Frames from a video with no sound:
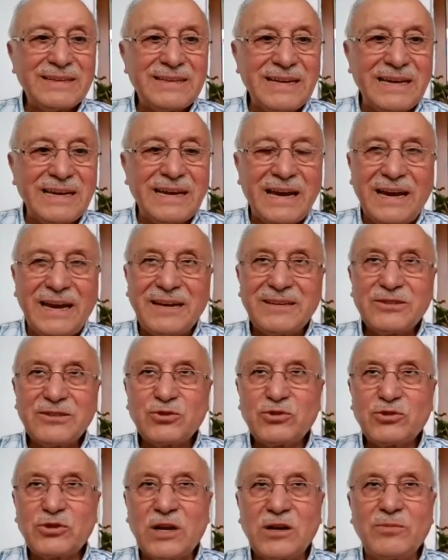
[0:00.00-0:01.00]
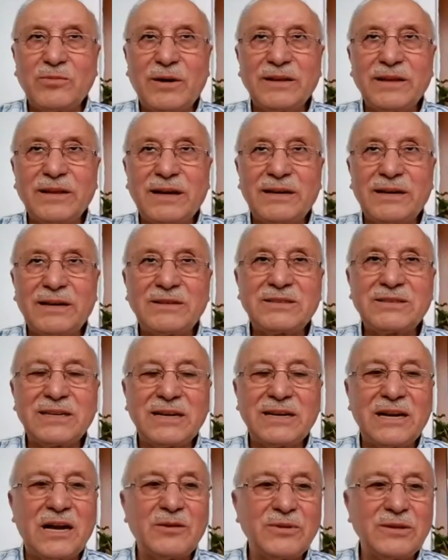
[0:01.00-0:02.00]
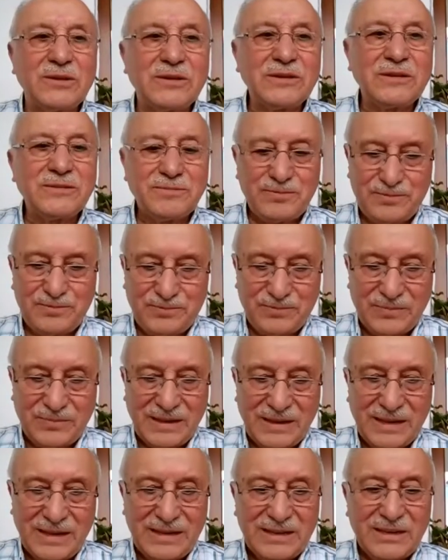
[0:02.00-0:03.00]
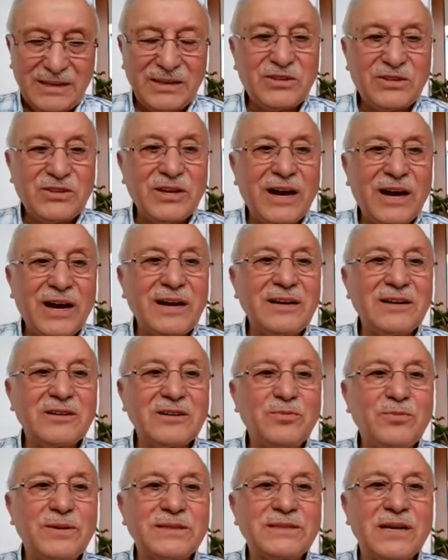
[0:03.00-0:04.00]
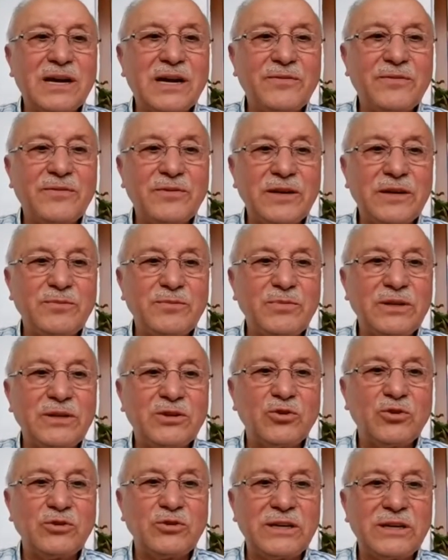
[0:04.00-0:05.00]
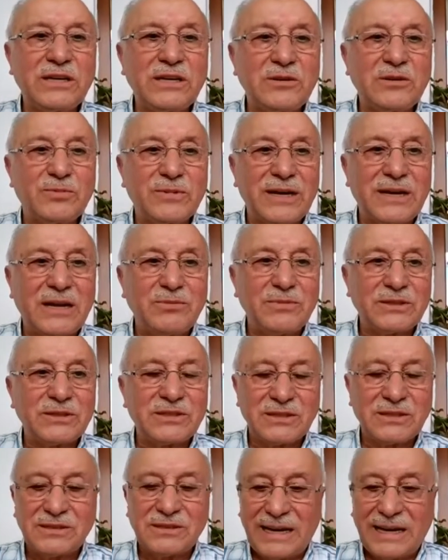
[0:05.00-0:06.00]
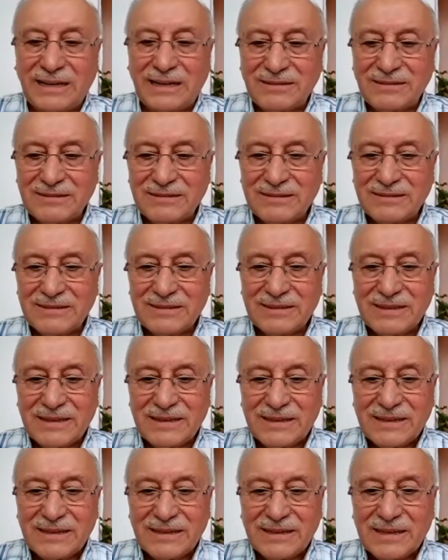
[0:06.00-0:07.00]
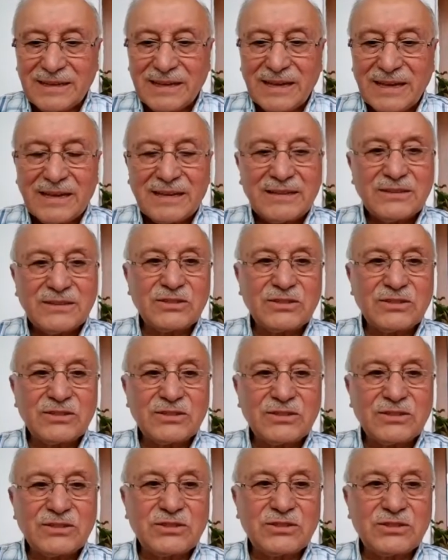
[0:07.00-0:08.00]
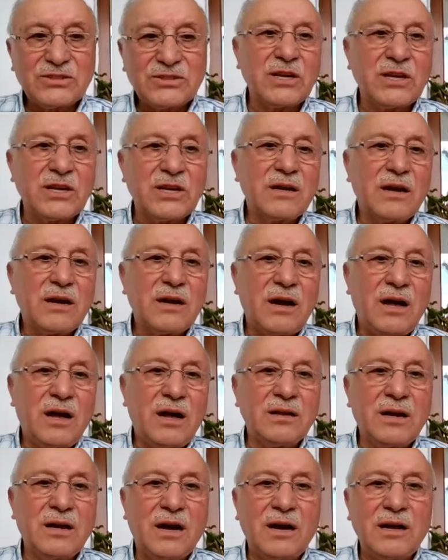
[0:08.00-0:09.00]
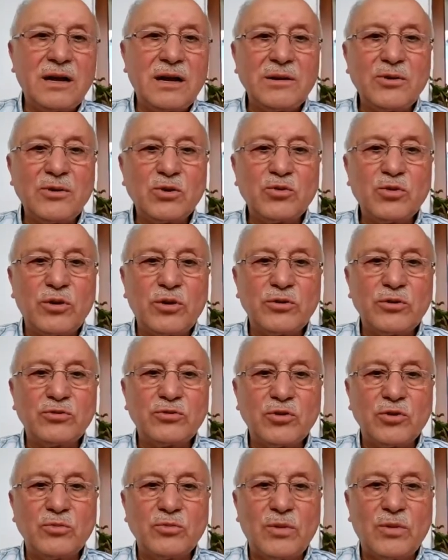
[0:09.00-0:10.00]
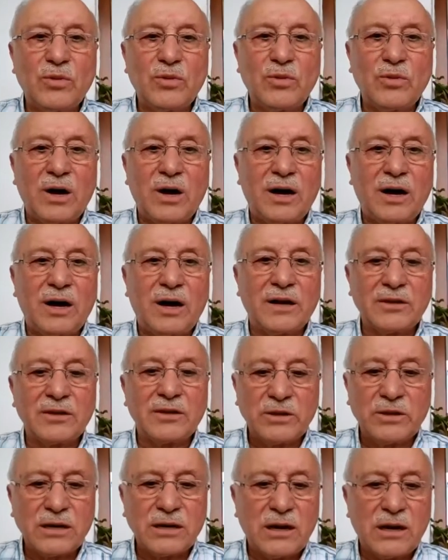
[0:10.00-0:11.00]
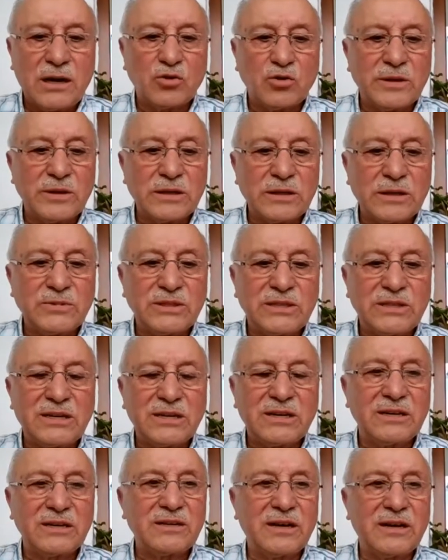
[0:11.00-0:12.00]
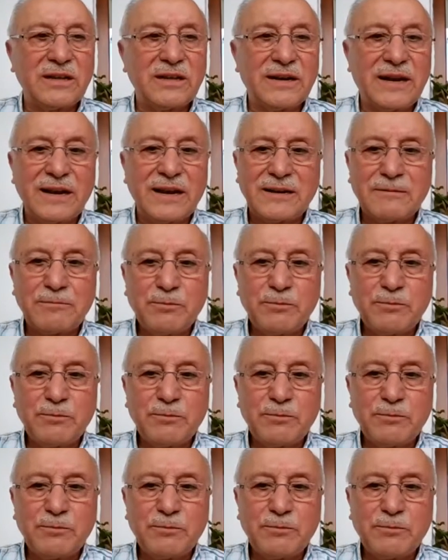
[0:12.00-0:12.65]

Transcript: diye Süleyman Aleyhisselam'ın iki aylık mesafeye bir günde gidip gelmesinden siz de aleme koyduğum adetullah kanunlarımı dikkate alarak